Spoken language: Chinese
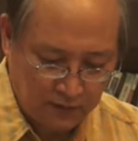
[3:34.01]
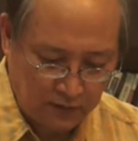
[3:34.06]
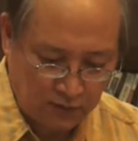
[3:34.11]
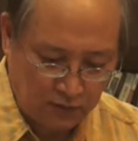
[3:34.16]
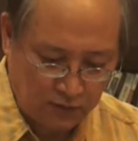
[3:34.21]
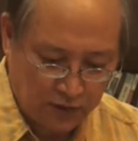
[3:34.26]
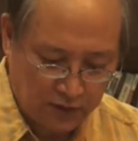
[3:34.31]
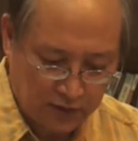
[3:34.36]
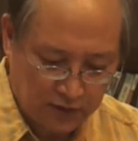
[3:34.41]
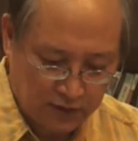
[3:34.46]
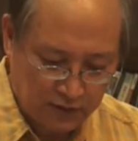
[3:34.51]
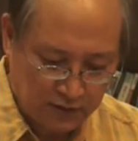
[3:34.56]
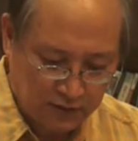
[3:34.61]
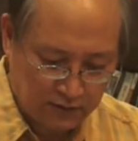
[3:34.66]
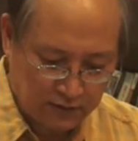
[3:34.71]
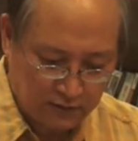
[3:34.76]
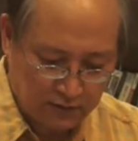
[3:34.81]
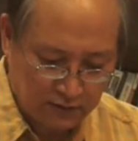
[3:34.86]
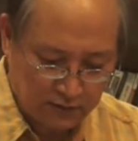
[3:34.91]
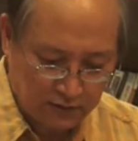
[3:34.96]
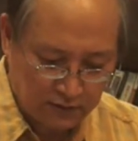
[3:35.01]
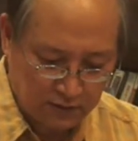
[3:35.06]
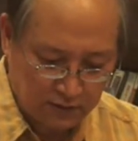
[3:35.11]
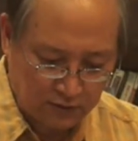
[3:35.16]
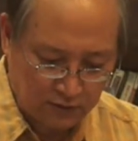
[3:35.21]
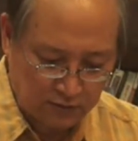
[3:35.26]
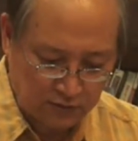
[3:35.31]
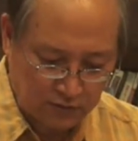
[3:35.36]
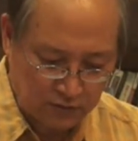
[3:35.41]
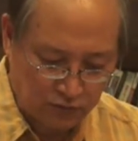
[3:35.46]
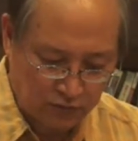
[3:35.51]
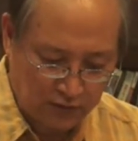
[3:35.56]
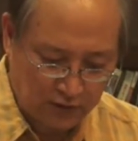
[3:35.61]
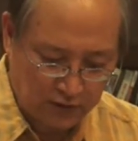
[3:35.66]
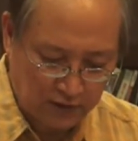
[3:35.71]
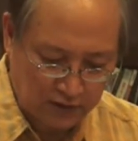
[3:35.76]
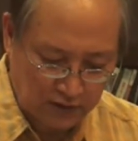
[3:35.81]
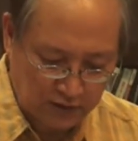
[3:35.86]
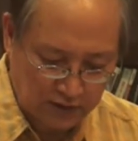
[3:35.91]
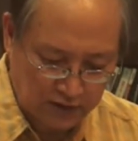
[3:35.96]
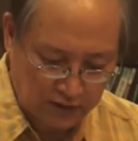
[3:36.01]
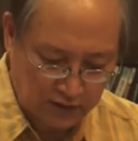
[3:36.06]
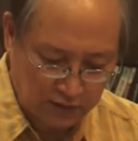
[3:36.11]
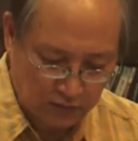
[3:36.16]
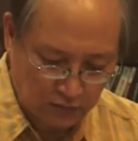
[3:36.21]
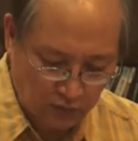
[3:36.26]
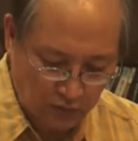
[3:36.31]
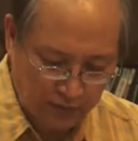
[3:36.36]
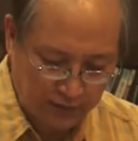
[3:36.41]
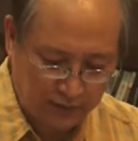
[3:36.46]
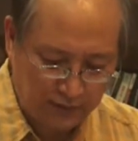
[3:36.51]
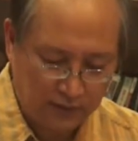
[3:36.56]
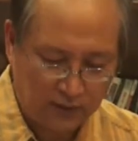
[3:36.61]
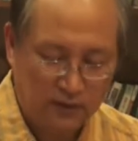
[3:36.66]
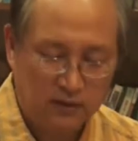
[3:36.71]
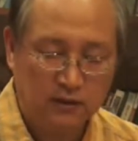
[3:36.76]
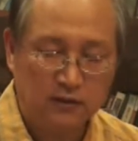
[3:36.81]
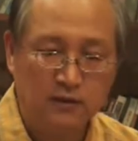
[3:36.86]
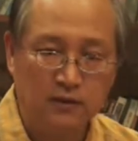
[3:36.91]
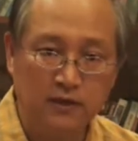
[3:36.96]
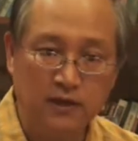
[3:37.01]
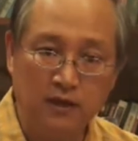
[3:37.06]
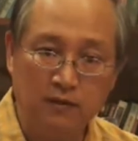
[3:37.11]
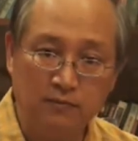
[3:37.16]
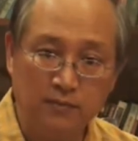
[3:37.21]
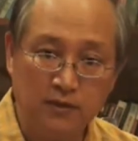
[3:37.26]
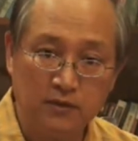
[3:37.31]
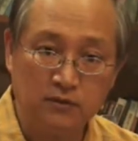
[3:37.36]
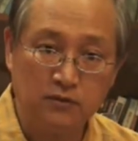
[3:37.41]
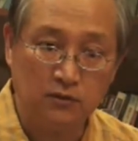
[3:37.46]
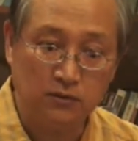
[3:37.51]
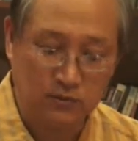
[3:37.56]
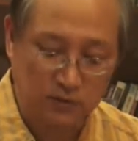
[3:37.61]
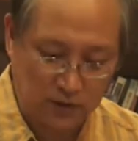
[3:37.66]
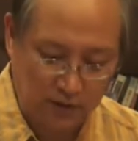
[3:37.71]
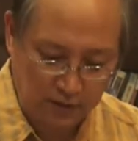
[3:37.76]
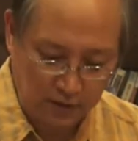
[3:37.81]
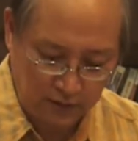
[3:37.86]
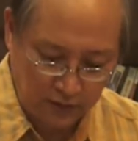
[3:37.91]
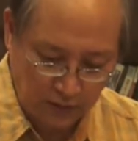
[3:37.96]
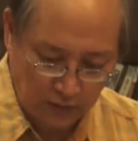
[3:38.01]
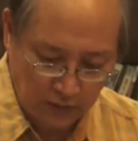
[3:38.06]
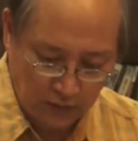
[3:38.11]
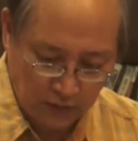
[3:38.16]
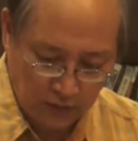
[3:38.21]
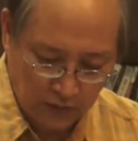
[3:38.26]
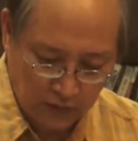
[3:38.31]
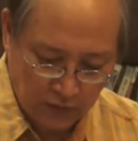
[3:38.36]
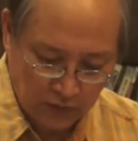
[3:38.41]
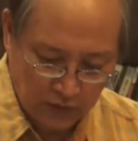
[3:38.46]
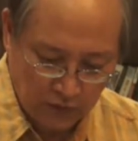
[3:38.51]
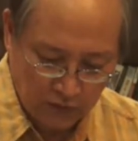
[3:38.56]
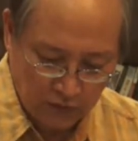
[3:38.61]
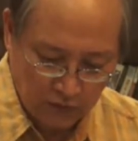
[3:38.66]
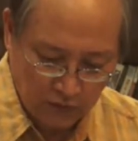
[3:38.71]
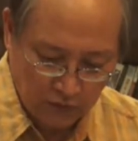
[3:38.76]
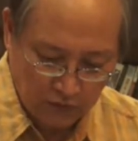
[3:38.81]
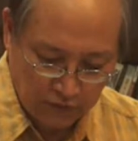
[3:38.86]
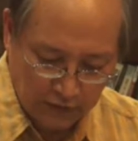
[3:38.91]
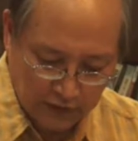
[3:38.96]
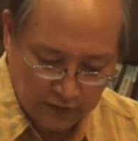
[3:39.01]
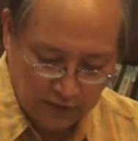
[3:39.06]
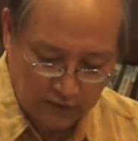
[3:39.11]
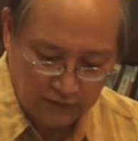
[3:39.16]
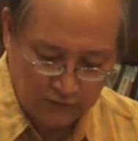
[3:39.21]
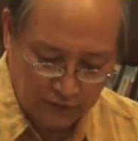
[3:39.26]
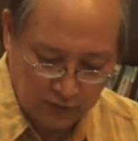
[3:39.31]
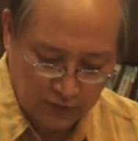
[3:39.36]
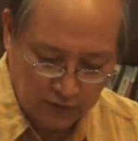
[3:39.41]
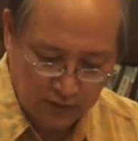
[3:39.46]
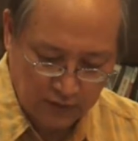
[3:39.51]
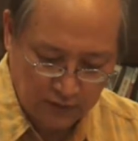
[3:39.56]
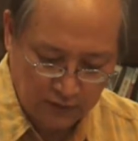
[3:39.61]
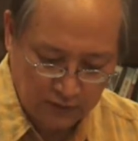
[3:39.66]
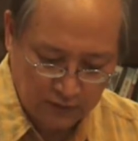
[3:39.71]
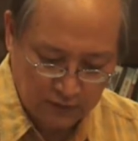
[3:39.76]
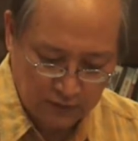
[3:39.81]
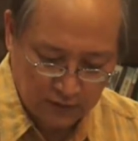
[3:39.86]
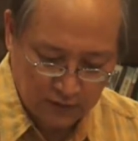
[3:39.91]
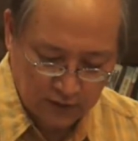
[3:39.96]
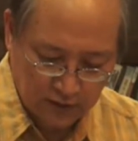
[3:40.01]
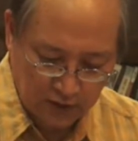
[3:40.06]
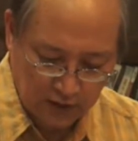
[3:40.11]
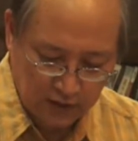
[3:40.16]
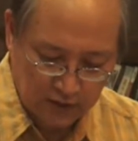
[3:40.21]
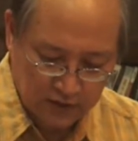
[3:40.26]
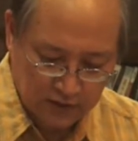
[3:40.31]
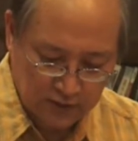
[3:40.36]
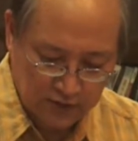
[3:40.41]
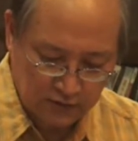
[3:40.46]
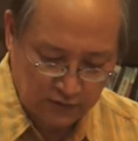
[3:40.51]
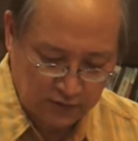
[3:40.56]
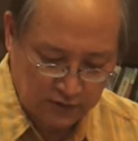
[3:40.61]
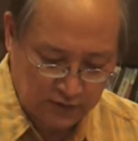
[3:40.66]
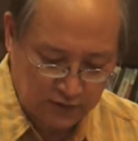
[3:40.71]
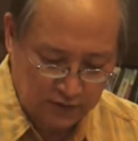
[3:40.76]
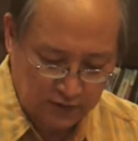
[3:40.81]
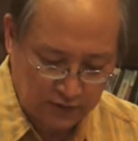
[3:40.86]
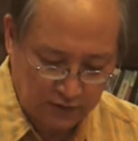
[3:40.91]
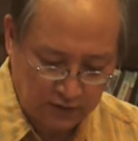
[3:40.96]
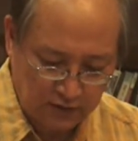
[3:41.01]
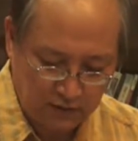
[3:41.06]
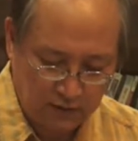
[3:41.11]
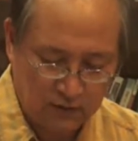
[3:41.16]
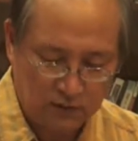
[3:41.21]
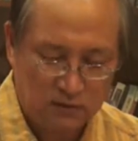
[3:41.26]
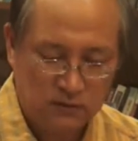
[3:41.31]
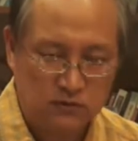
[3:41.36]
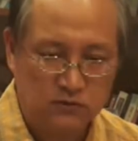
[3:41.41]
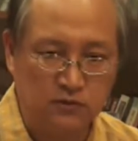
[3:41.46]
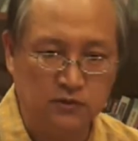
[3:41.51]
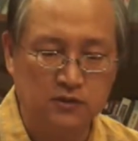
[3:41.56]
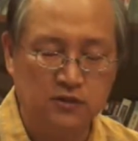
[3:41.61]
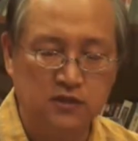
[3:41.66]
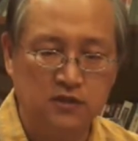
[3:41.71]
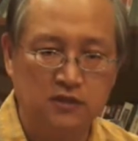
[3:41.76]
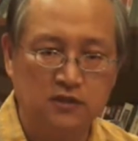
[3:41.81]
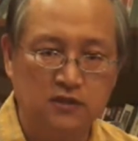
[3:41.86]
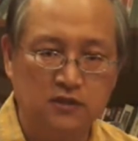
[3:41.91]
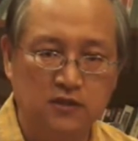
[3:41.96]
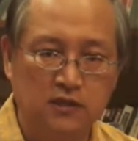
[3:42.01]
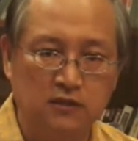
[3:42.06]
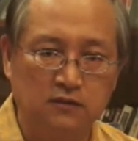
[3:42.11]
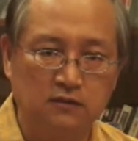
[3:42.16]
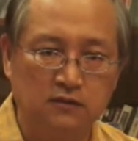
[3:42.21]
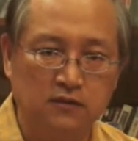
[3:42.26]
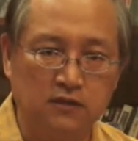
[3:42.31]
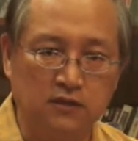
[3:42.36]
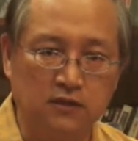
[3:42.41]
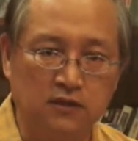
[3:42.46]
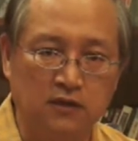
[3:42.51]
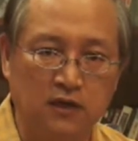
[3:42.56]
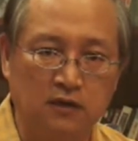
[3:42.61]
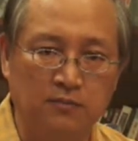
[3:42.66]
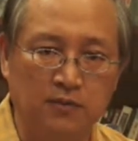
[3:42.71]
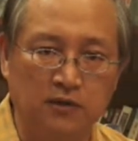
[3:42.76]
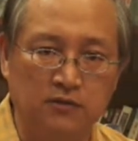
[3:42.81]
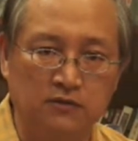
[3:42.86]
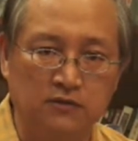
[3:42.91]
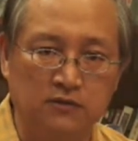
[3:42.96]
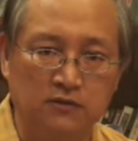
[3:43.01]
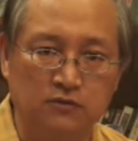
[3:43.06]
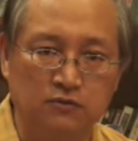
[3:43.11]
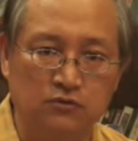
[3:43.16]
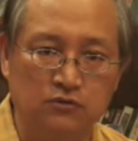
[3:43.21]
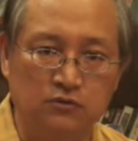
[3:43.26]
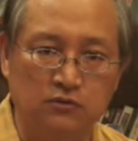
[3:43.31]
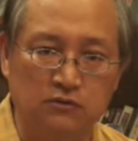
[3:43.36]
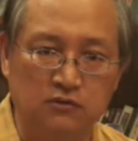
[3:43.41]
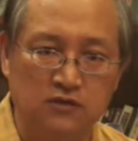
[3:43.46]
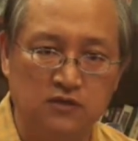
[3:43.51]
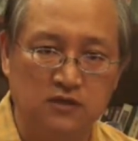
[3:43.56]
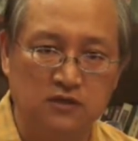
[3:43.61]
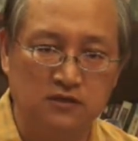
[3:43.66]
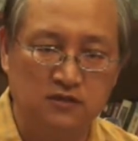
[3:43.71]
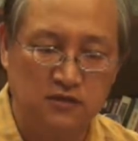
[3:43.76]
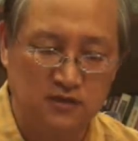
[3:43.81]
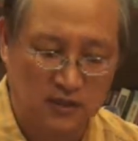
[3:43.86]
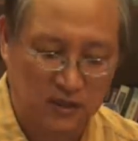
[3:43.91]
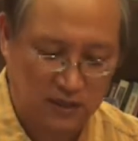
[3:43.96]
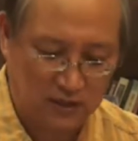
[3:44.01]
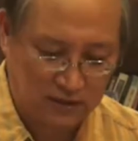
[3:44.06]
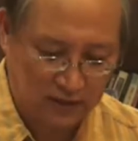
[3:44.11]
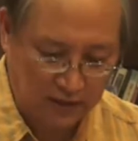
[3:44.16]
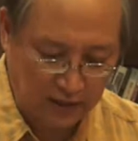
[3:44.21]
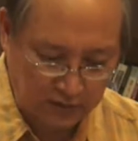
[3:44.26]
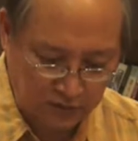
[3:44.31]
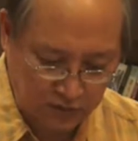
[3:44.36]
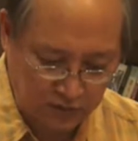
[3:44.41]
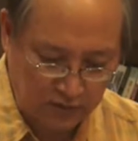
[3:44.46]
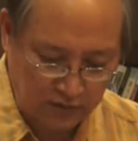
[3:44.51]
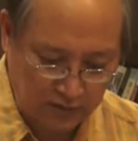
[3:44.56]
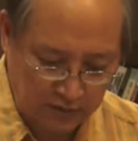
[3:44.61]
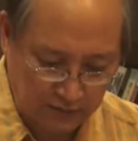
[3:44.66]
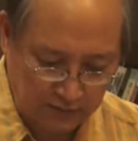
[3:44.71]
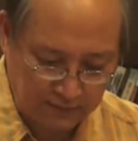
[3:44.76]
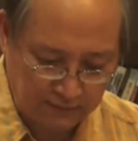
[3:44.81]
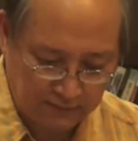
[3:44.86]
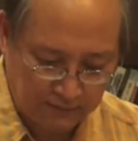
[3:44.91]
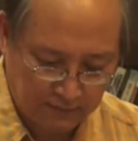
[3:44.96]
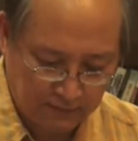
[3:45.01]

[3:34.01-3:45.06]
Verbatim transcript: 有利刃，有着锐利的尖端，两面都可以用，非常锋利，可以致人死地。所以这个剑可以代表是具有生杀大权的。